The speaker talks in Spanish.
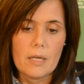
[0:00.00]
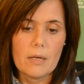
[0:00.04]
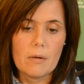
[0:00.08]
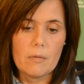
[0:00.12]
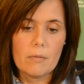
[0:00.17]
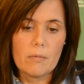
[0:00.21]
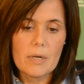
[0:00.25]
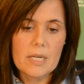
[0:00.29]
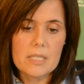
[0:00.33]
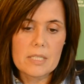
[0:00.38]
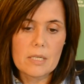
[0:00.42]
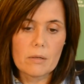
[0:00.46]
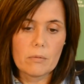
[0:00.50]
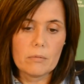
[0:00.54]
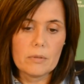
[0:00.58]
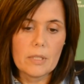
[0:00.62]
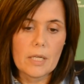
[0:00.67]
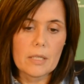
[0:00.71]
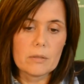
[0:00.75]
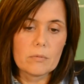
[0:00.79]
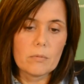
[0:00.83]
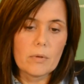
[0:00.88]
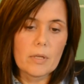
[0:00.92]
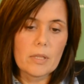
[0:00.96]
Una
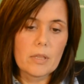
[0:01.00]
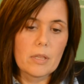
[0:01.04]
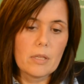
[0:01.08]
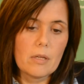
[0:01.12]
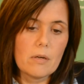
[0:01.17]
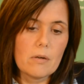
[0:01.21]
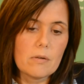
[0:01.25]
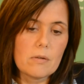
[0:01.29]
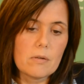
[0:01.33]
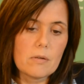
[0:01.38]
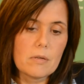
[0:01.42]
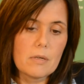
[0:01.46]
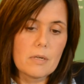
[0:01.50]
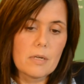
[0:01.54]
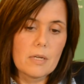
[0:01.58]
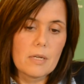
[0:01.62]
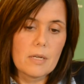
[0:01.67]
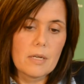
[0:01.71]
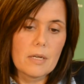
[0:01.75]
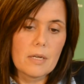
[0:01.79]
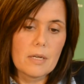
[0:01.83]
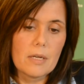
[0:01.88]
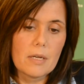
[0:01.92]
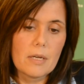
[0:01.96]
segunda actuación
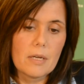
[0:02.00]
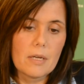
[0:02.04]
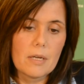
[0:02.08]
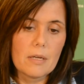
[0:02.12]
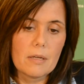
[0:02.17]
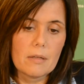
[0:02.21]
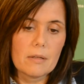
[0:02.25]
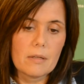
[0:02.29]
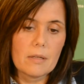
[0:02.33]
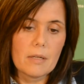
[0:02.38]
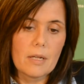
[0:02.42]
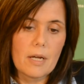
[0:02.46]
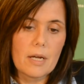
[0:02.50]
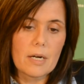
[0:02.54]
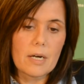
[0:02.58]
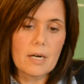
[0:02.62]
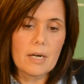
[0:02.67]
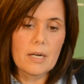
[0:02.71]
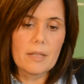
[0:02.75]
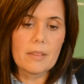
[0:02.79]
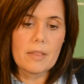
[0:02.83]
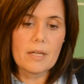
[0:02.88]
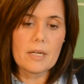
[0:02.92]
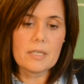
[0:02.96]
eh, a
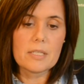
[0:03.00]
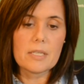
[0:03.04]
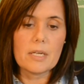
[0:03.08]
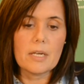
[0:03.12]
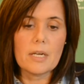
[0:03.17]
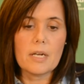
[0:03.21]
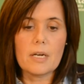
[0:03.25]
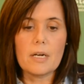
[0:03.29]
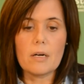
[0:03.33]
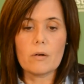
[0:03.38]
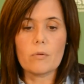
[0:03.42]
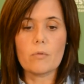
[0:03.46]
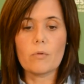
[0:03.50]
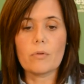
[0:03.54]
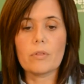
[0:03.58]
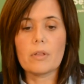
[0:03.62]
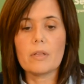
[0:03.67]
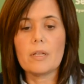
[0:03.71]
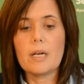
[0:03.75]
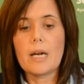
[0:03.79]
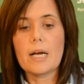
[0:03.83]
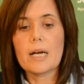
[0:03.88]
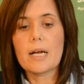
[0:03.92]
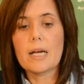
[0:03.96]
realizar sería en el cruce
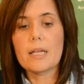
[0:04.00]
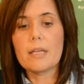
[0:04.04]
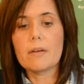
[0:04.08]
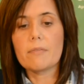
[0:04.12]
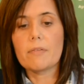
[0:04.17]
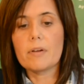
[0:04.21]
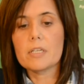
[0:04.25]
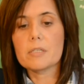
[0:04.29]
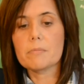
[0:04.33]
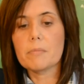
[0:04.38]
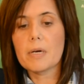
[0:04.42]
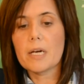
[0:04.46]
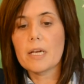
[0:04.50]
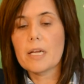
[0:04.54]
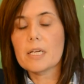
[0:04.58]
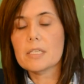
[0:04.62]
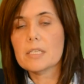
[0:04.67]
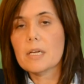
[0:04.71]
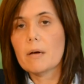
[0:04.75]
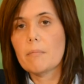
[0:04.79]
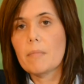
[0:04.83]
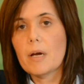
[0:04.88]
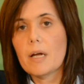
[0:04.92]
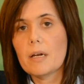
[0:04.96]
de la calle Feliz María
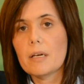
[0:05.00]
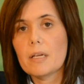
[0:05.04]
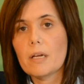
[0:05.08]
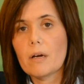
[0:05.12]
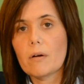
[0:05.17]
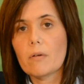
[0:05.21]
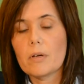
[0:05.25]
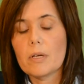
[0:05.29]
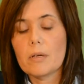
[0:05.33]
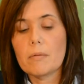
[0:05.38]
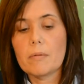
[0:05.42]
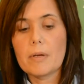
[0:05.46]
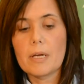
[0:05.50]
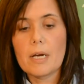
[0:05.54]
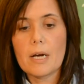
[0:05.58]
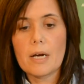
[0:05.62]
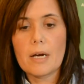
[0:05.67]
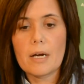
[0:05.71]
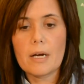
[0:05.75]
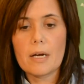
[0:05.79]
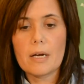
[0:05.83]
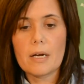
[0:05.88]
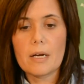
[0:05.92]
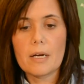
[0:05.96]
Samaniego y
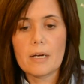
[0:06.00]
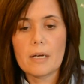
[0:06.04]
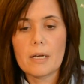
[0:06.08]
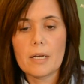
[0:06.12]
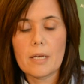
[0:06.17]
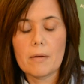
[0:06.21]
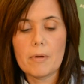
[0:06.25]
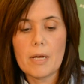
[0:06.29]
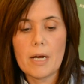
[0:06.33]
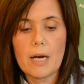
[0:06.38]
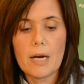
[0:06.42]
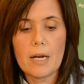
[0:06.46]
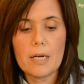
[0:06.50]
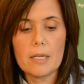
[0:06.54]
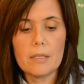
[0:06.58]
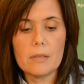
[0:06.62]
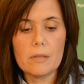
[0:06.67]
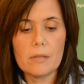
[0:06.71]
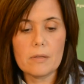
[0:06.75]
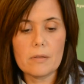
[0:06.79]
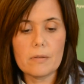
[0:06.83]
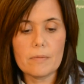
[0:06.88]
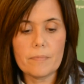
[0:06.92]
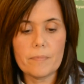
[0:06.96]
Vía,
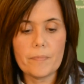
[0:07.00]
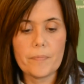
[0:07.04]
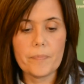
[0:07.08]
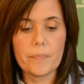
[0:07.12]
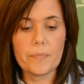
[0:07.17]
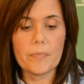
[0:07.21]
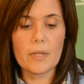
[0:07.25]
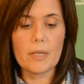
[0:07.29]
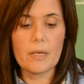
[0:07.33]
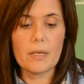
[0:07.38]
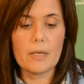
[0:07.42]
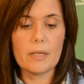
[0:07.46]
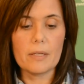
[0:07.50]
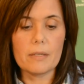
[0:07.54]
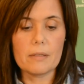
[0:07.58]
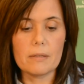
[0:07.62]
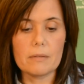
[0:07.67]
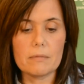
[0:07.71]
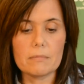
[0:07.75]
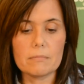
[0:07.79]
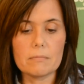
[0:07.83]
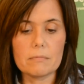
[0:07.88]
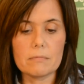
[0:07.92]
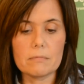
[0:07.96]
Galindo.
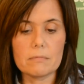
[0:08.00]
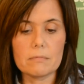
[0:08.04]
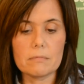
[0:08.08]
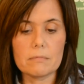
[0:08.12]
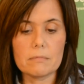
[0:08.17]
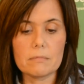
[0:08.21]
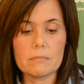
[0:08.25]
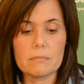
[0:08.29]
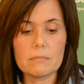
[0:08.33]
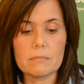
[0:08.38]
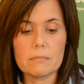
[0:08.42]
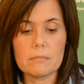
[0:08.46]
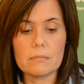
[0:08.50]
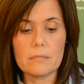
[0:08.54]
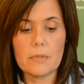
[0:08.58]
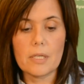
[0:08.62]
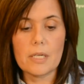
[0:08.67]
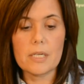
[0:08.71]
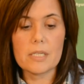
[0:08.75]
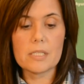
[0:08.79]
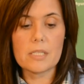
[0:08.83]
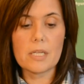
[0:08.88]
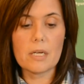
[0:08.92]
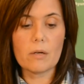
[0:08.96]
En,
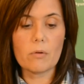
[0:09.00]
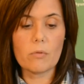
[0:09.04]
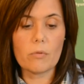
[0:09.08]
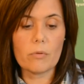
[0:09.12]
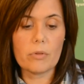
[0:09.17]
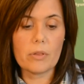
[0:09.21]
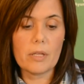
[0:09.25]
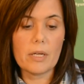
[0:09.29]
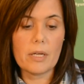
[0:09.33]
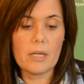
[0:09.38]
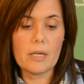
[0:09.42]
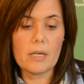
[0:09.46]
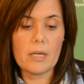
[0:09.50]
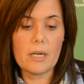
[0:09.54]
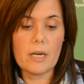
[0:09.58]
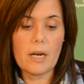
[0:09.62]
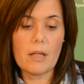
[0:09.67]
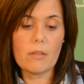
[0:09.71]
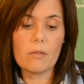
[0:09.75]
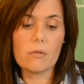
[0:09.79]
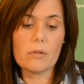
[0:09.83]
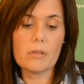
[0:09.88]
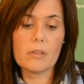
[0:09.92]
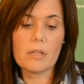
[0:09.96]
este cruce, en el
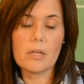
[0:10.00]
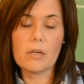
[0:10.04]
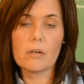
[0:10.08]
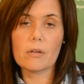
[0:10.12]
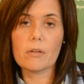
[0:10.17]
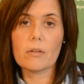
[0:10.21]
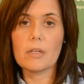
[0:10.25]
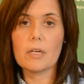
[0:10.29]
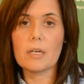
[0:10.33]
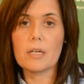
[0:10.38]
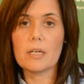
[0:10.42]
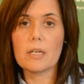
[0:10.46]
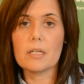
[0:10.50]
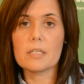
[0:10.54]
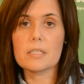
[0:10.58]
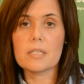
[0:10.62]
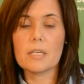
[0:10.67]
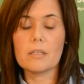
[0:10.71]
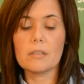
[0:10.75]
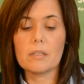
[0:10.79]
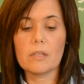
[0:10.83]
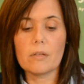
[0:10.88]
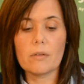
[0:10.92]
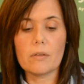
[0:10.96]
lado izquierdo del
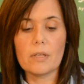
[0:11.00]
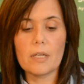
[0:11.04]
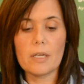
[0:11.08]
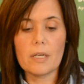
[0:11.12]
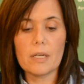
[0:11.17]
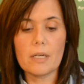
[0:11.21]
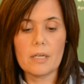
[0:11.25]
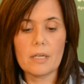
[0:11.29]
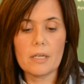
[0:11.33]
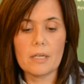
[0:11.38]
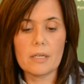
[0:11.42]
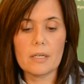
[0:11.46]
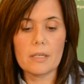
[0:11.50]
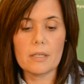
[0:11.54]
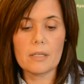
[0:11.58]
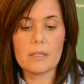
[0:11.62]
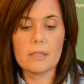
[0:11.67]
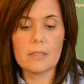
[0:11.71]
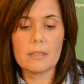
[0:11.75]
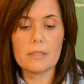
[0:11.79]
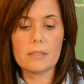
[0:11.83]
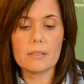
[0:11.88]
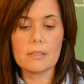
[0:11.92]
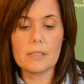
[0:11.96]
sentido de,
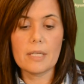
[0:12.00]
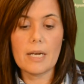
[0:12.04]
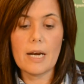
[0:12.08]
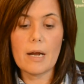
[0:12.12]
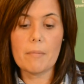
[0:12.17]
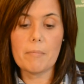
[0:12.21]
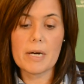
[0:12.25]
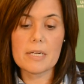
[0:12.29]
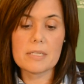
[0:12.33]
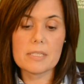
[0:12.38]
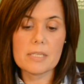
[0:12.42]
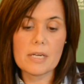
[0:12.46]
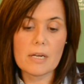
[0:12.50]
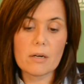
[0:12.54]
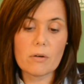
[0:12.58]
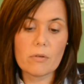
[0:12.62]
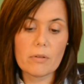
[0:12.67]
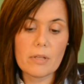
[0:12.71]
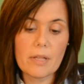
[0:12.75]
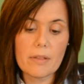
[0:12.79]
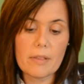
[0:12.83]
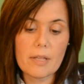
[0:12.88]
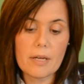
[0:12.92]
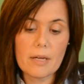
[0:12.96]
la marcha
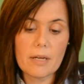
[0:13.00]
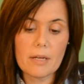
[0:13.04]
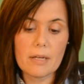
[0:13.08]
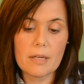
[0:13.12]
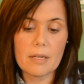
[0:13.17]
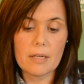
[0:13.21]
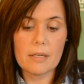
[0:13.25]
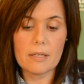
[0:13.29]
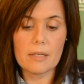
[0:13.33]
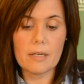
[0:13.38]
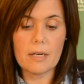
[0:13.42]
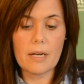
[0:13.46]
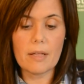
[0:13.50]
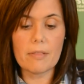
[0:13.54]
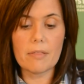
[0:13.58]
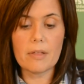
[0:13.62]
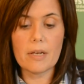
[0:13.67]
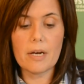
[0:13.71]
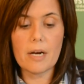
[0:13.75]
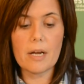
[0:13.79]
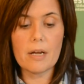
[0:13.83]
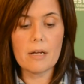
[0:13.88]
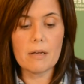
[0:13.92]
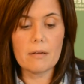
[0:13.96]
rodada, eh, la
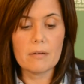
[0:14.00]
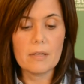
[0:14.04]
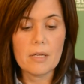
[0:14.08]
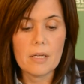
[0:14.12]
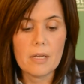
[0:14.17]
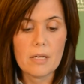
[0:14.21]
acera